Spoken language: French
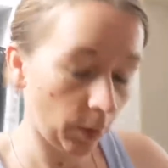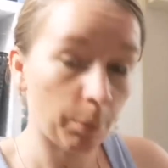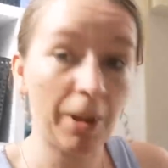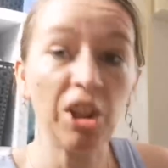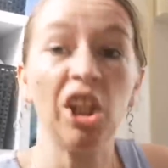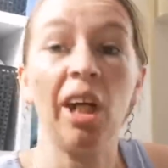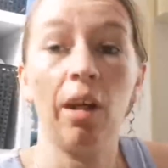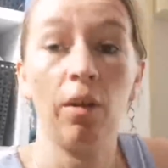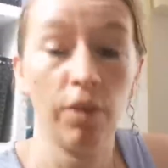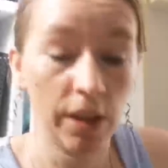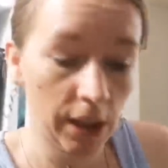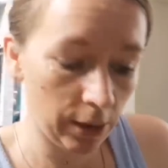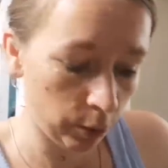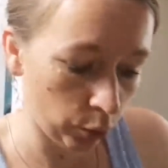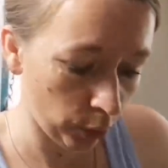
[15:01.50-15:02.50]
Après, chacun fait
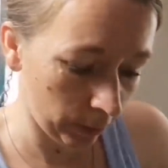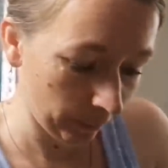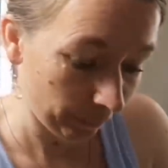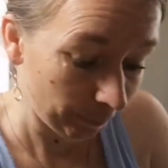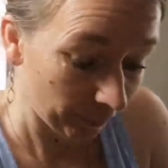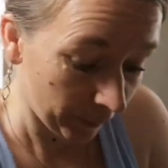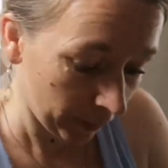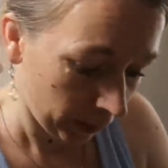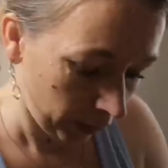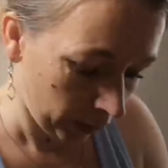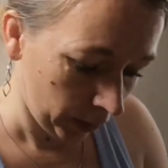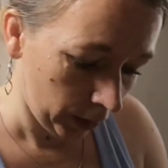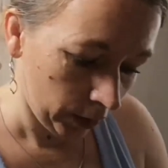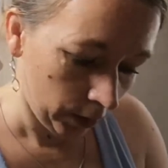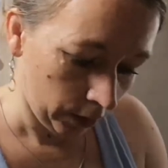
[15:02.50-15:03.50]
ce qu'il veut. Hein.
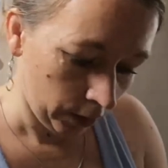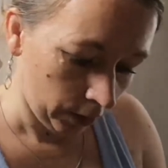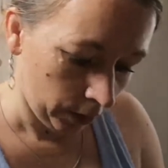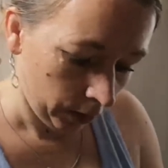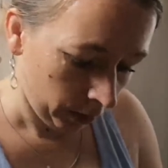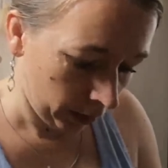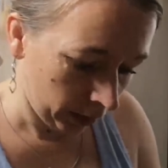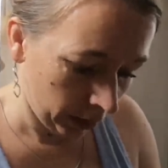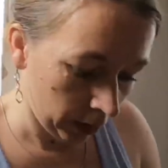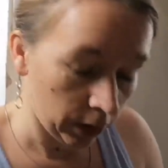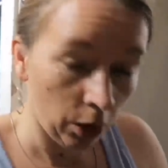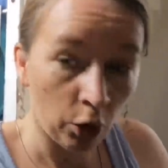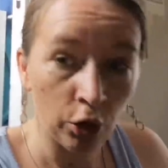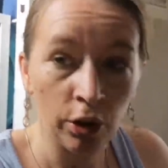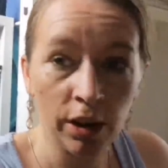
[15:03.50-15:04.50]
S'il
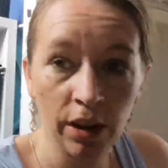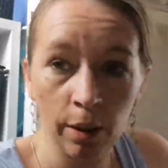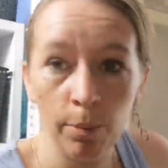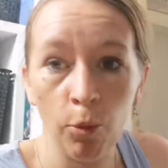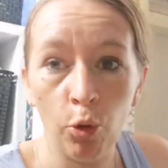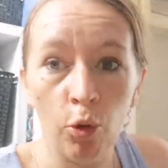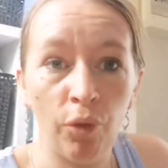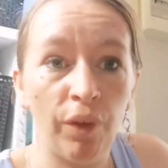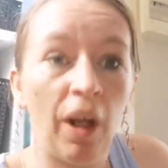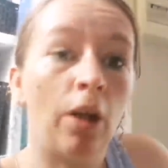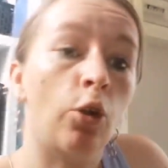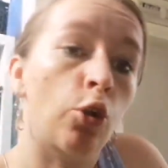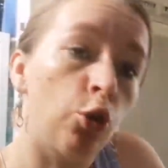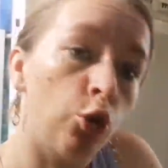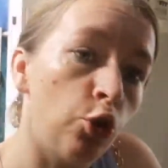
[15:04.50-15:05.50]
y en a, ils aiment
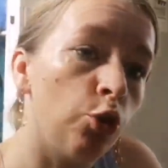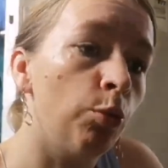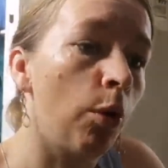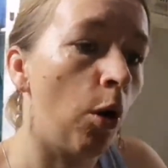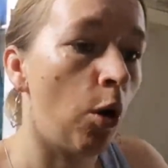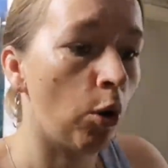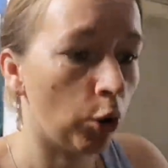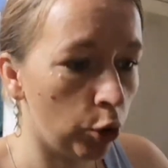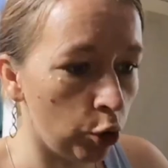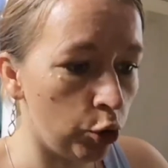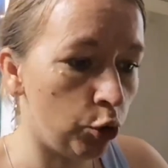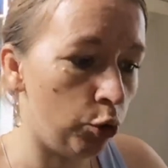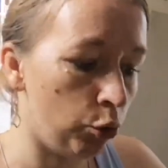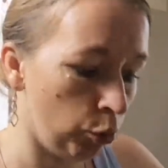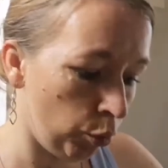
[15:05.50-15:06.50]
faire que du blanc, que
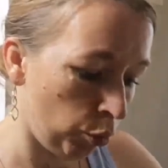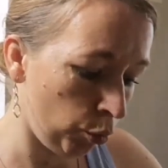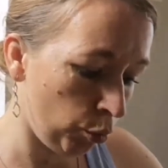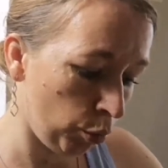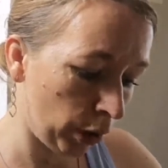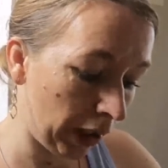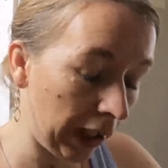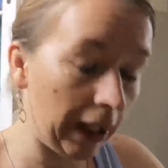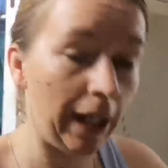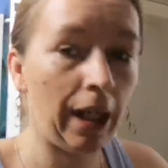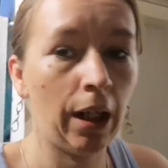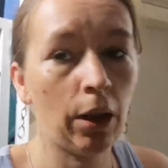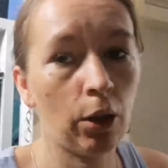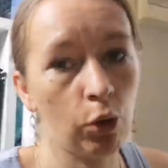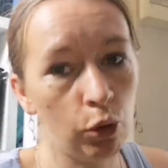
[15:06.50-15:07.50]
du
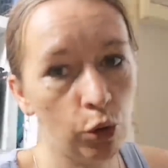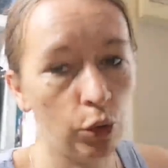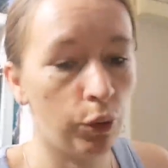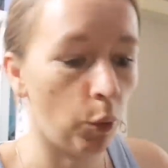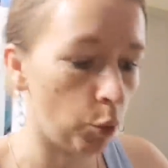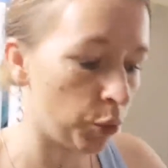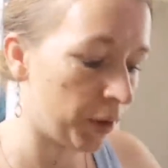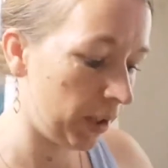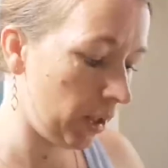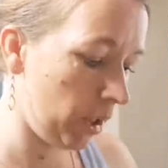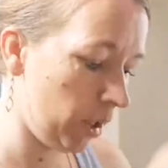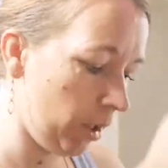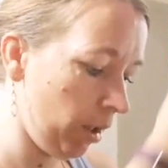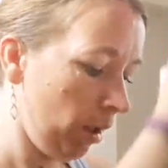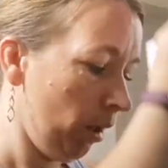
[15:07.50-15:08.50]
clair, que du
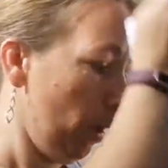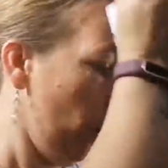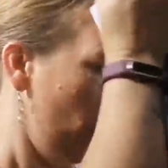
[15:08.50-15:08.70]
foncé